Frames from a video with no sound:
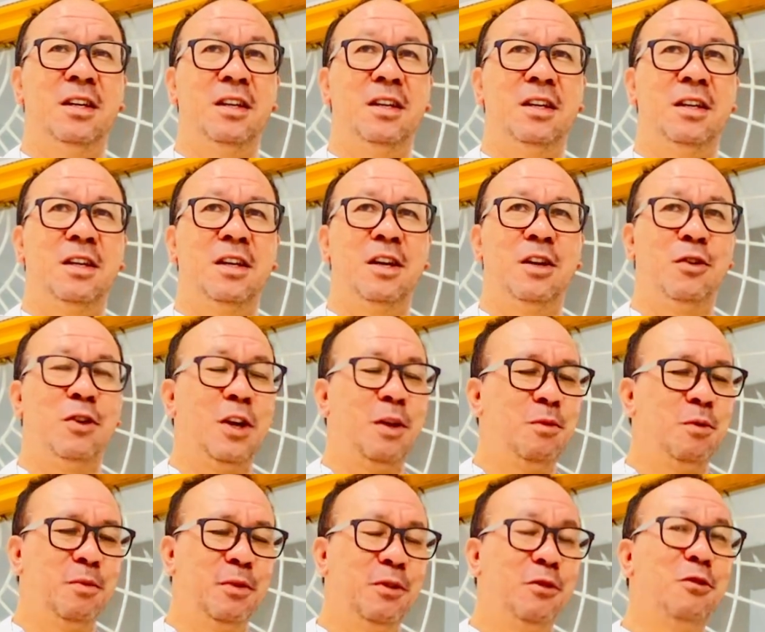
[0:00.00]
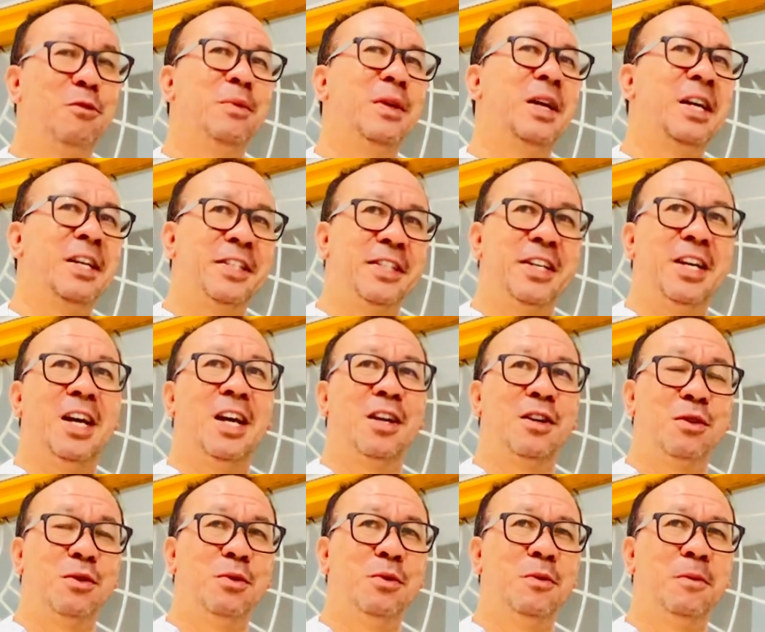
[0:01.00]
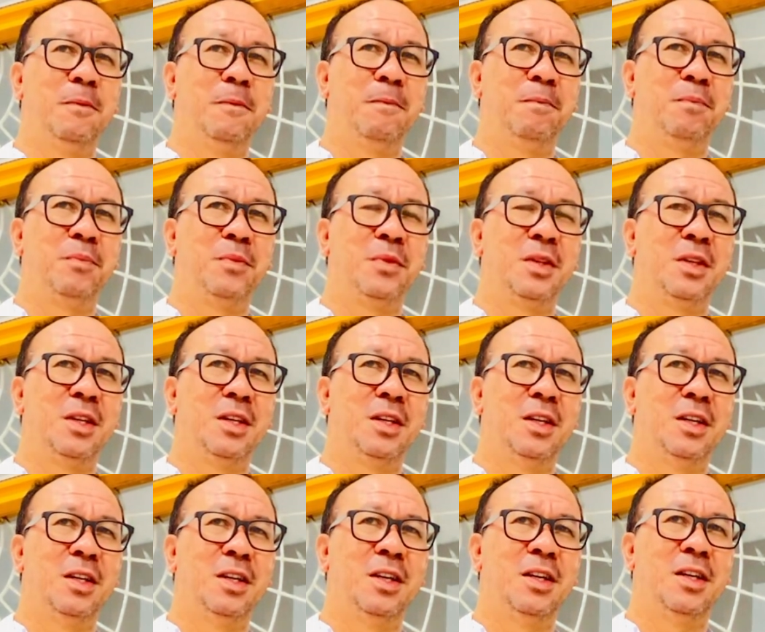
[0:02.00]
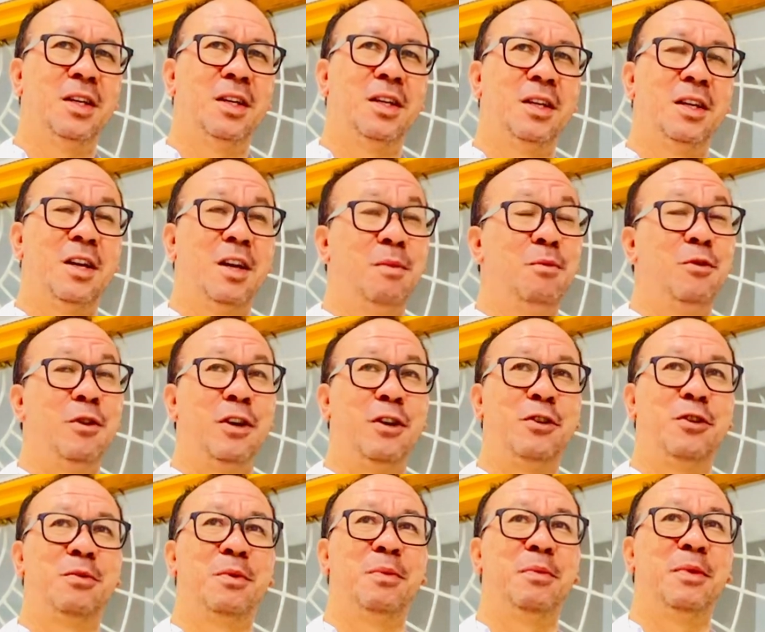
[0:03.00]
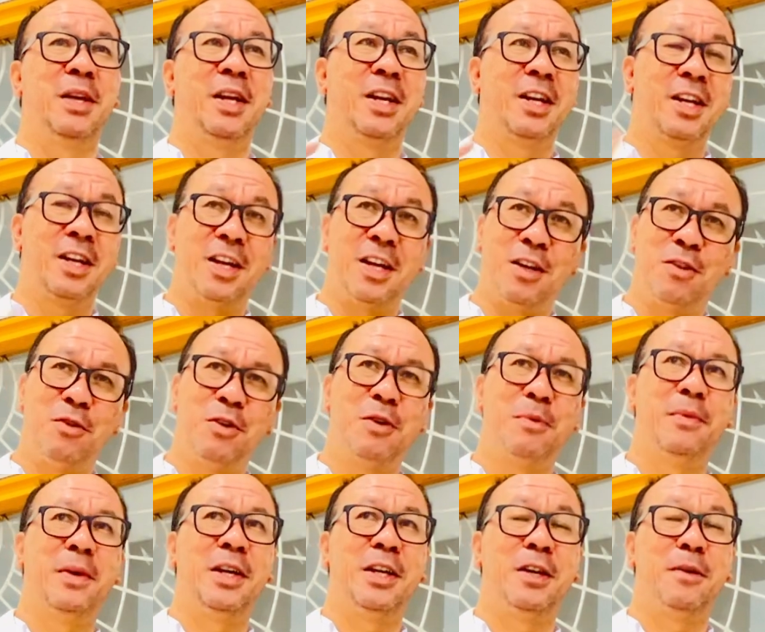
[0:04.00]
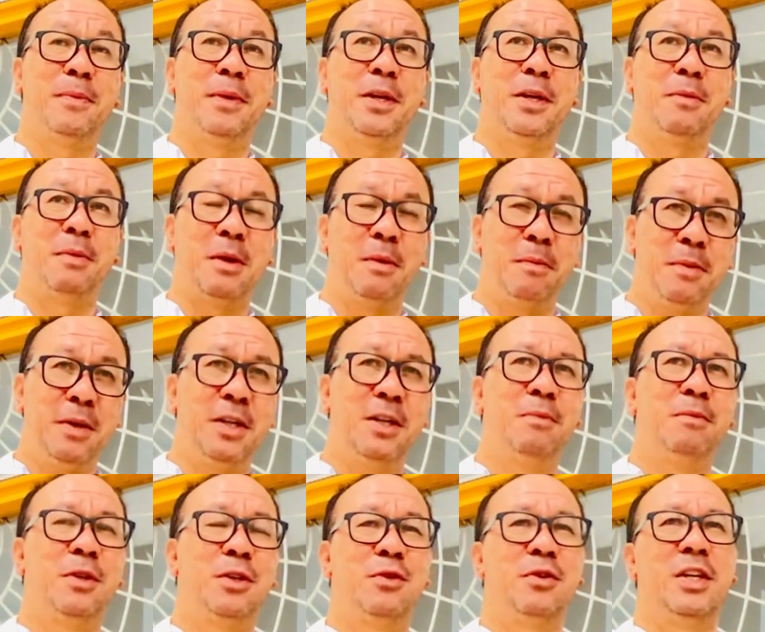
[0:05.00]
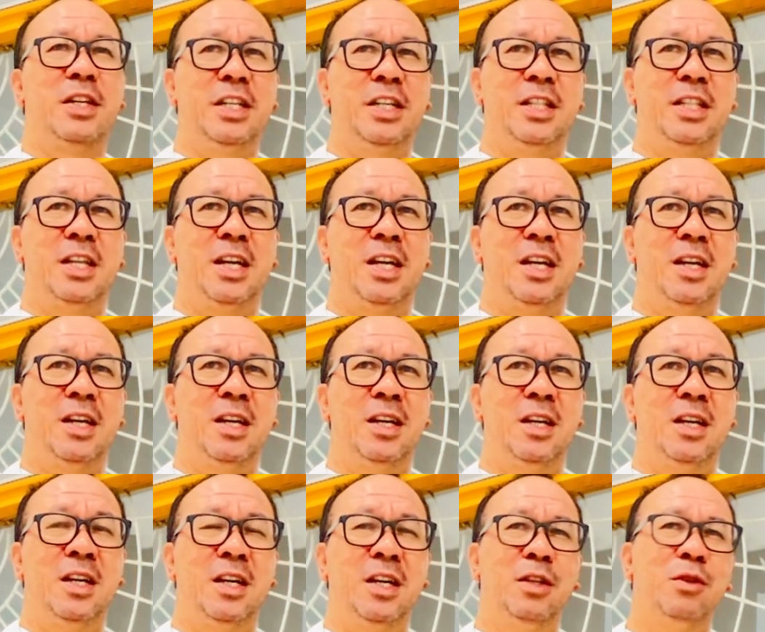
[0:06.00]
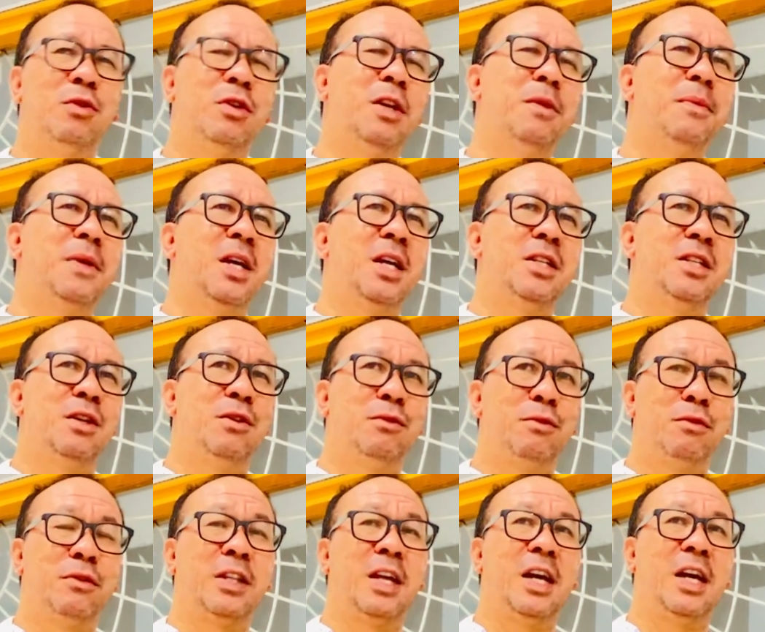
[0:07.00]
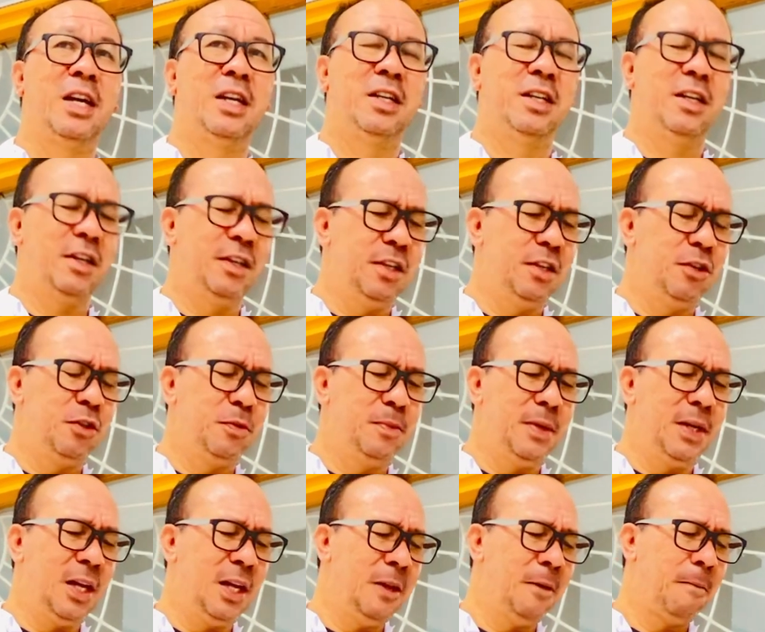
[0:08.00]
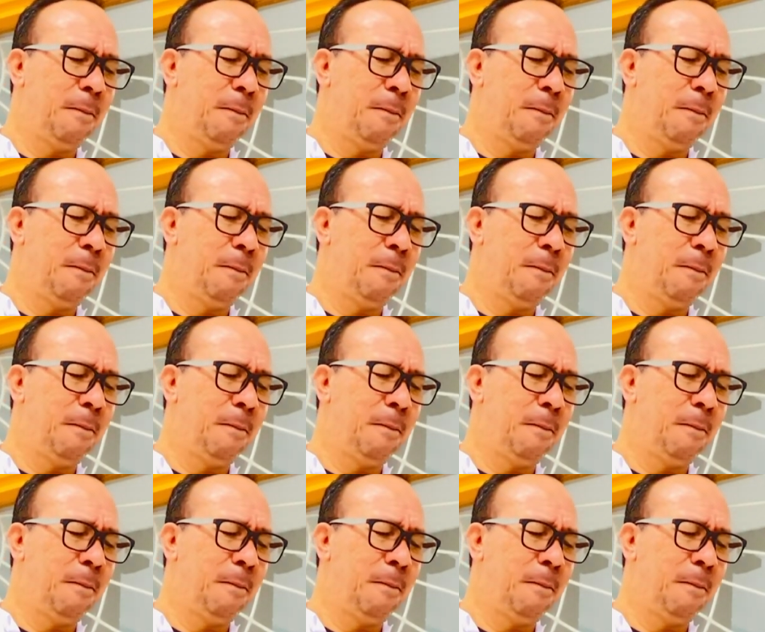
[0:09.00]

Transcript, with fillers: Kalau kamu betul mengasihi aku, kamu harus membiarkan aku kembali kepada Bapa dan bersuka cita. Itu kan mengajak untuk taat. Dan Yesus bilang,